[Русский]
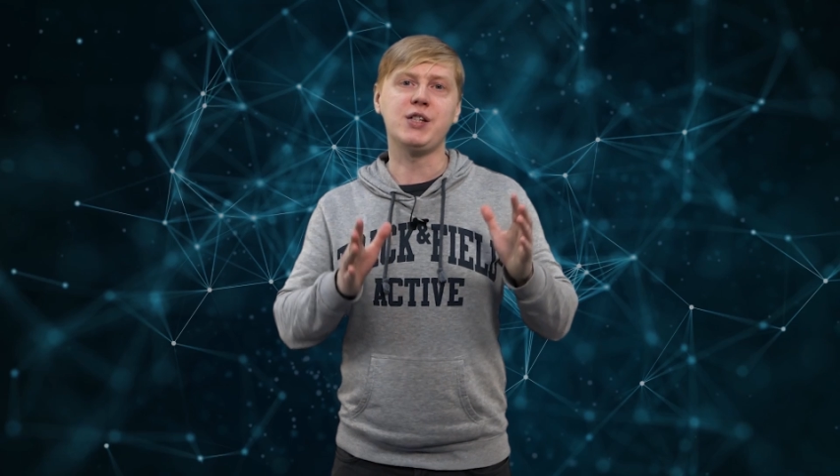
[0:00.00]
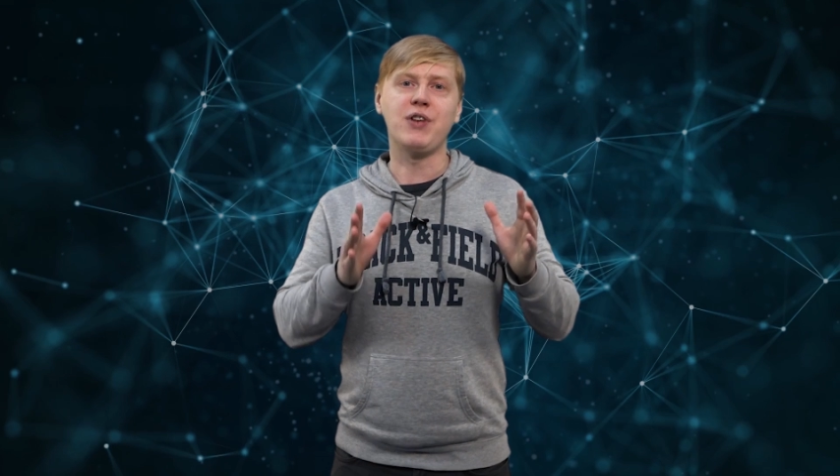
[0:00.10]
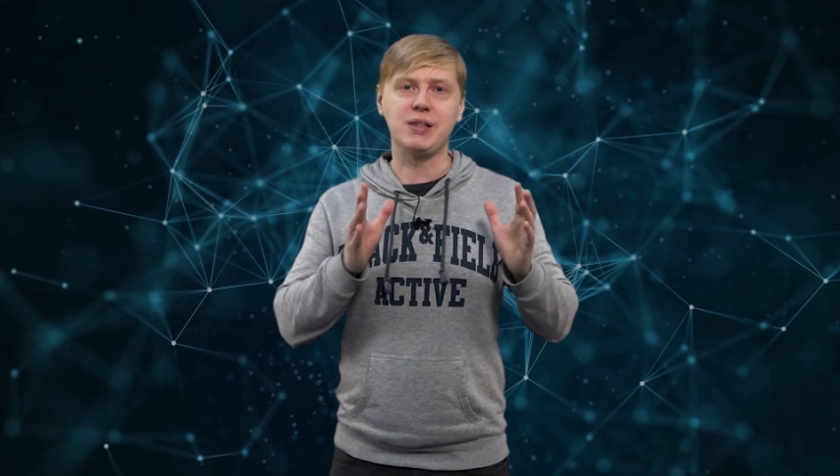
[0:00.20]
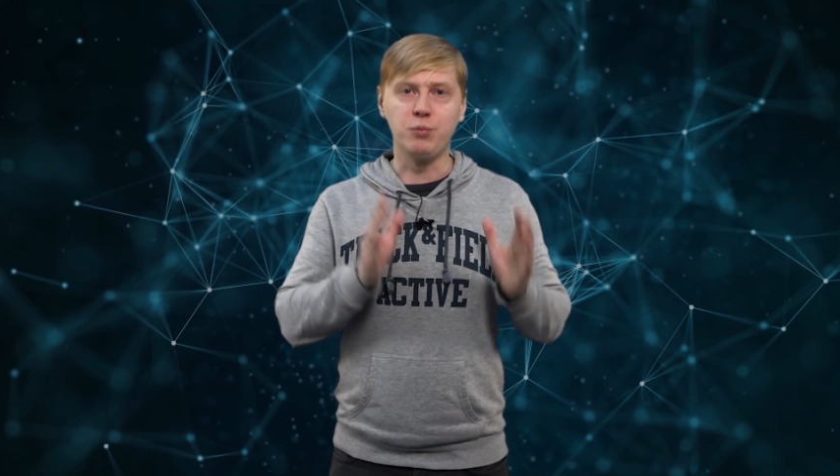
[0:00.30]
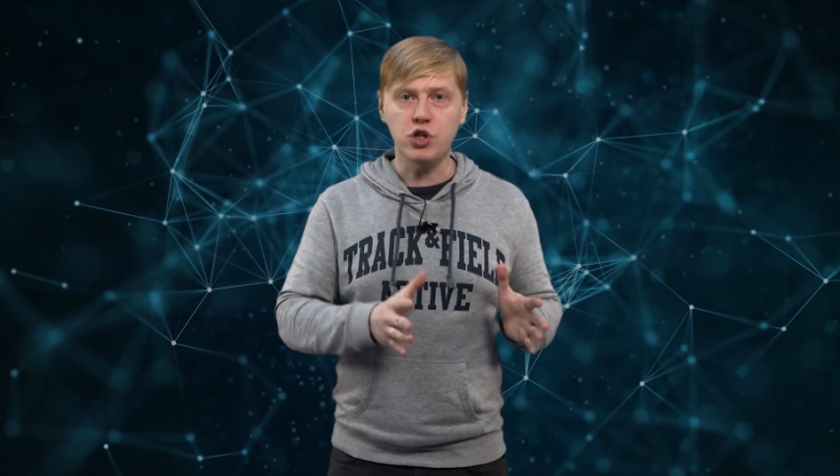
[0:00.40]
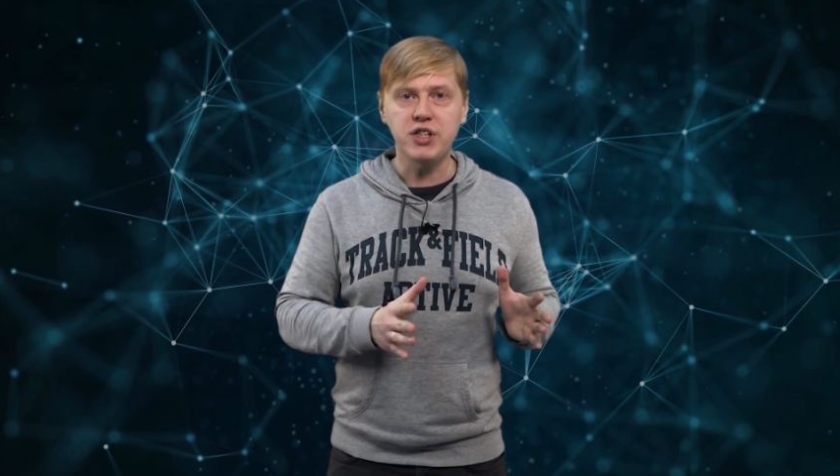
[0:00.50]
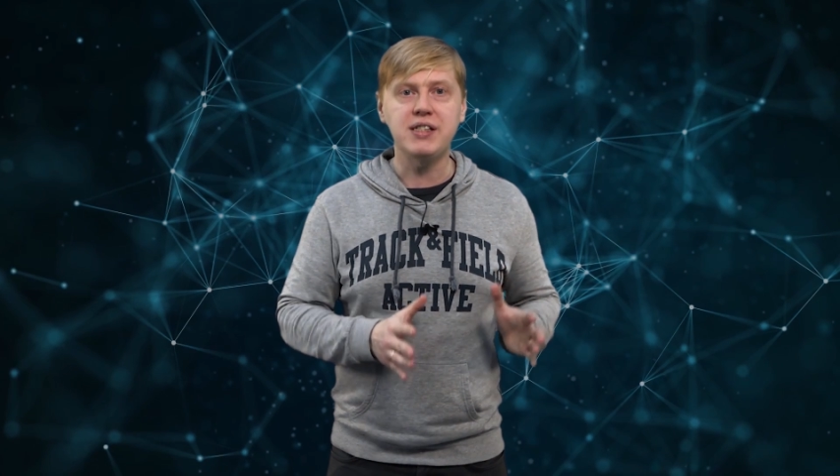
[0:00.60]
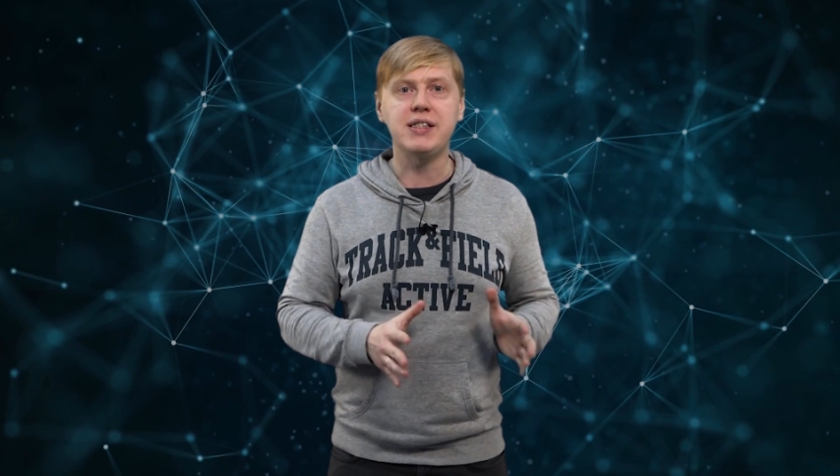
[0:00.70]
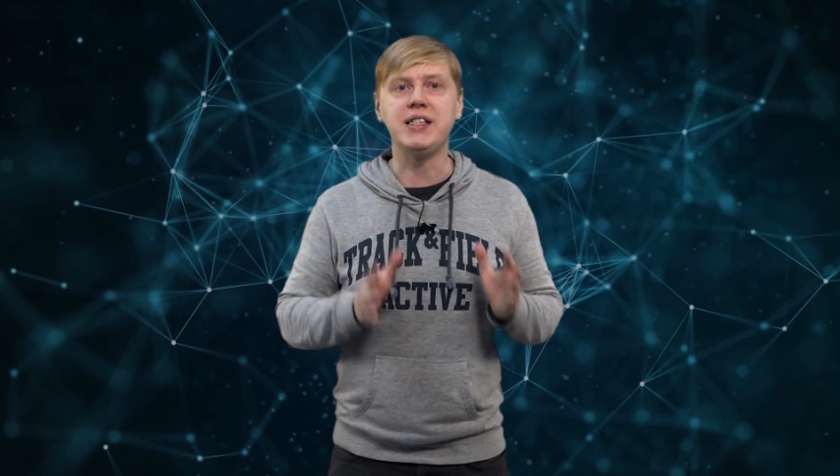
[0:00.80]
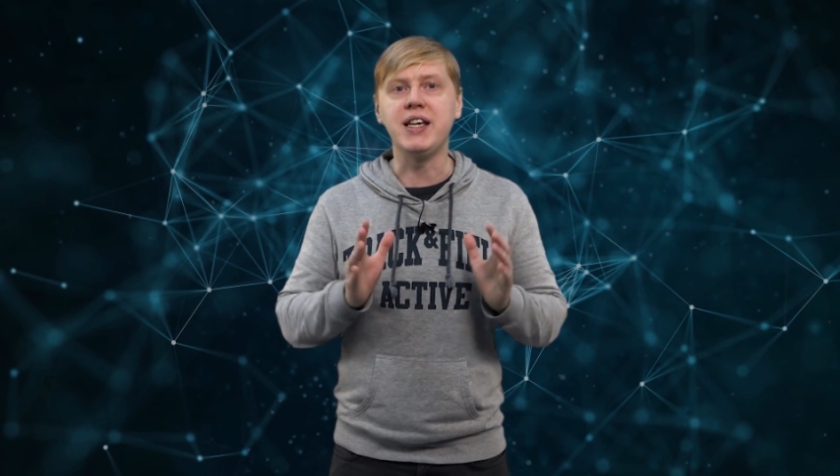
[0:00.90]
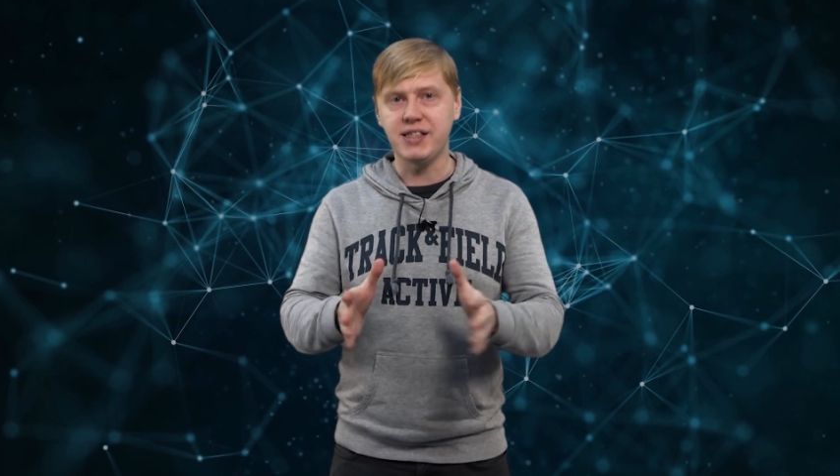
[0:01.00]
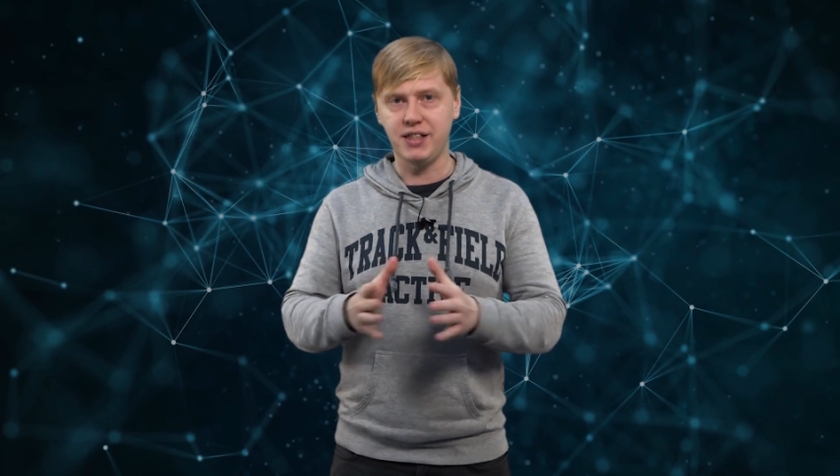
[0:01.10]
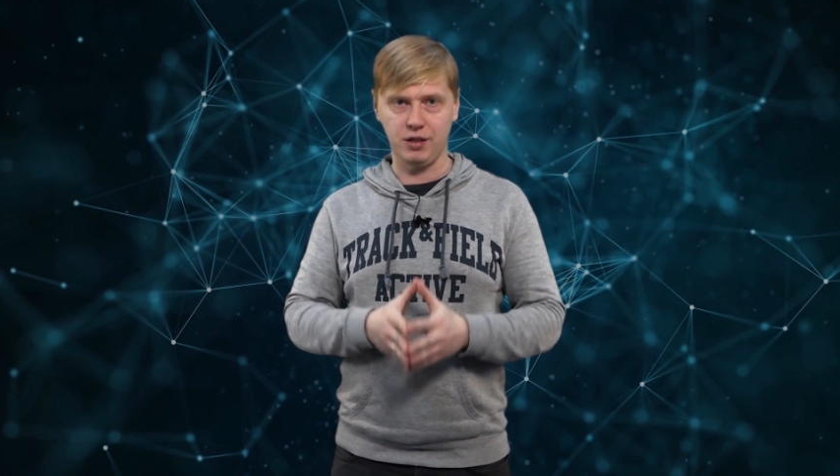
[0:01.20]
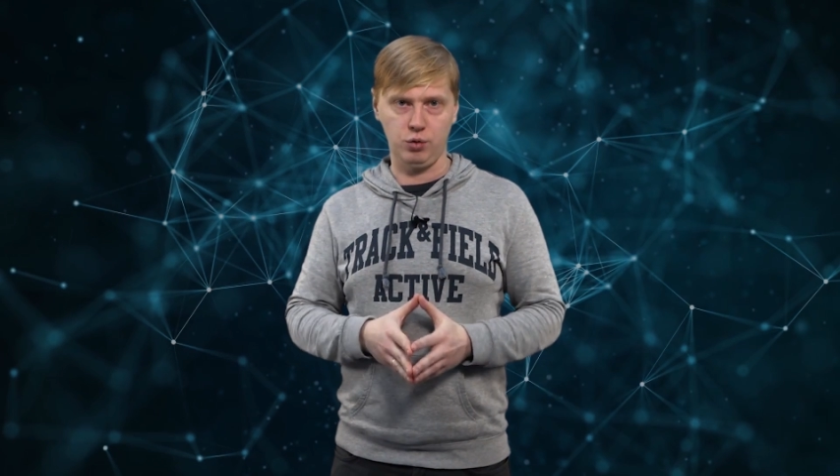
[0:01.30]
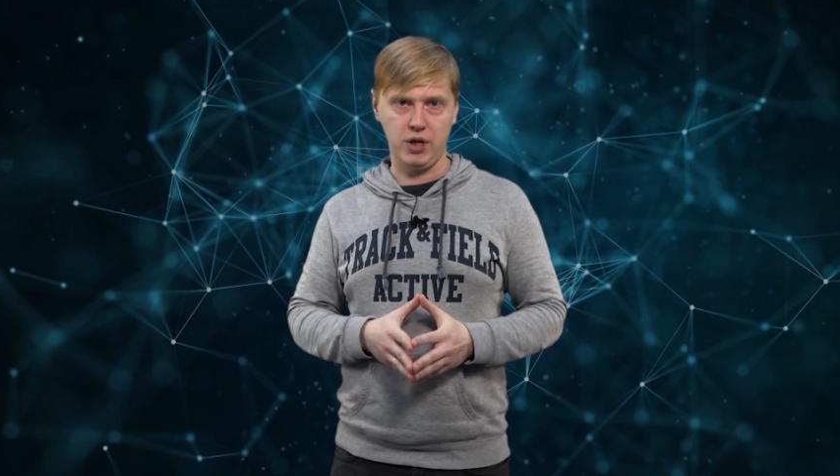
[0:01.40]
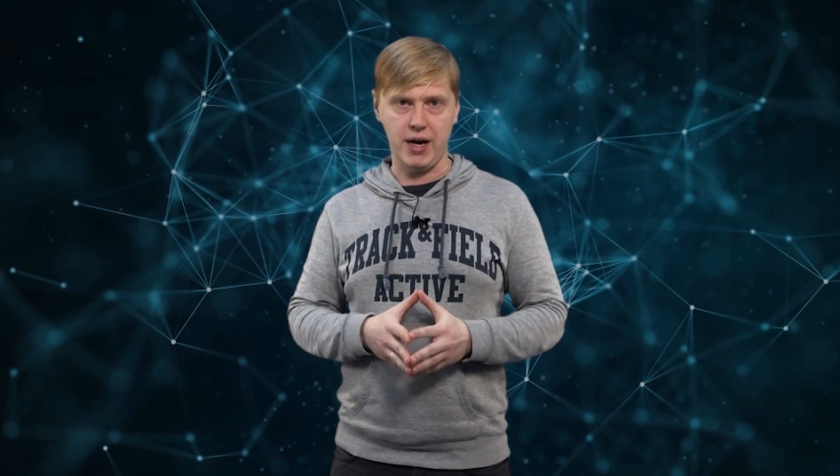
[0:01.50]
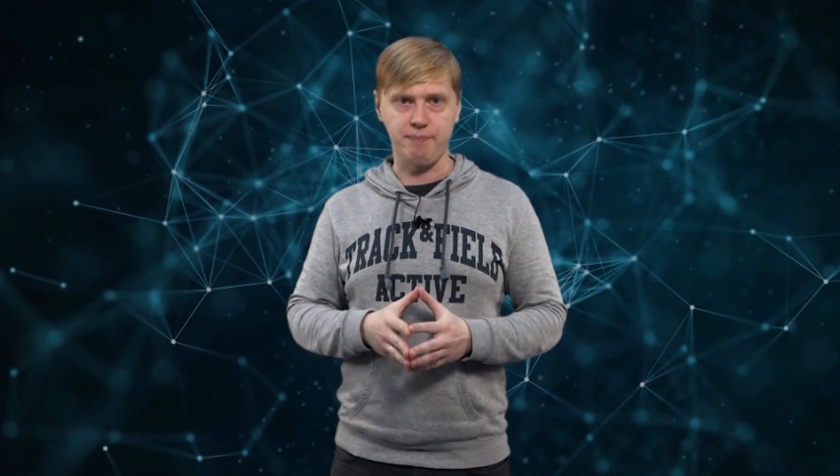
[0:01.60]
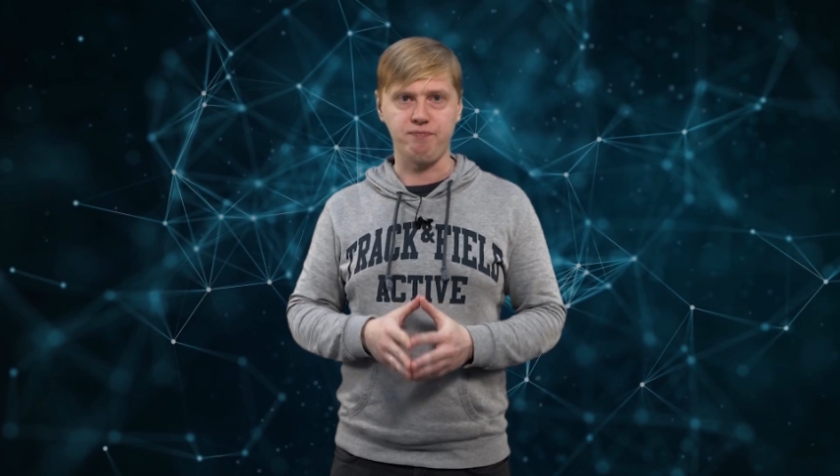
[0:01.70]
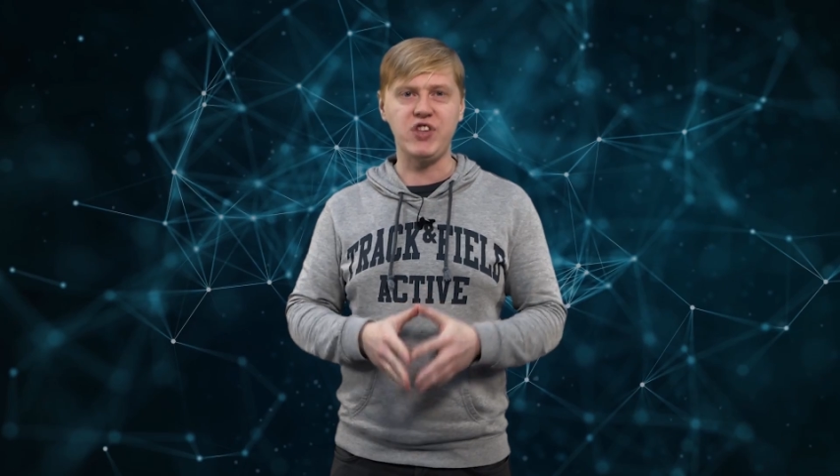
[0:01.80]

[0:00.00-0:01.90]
есть возможность, съездите туда.